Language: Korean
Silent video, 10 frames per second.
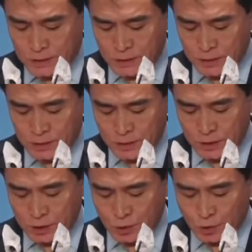
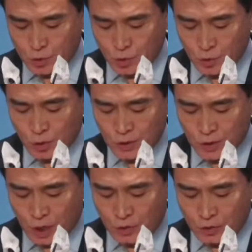시
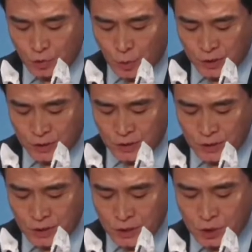구의원들의
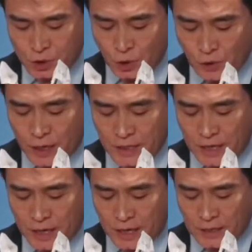후원은
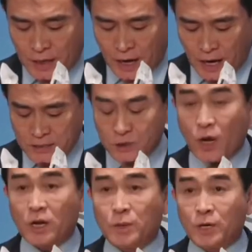쪼개기에
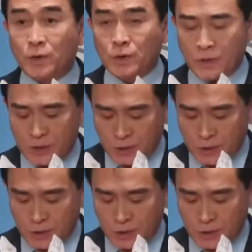해당하지도 않으며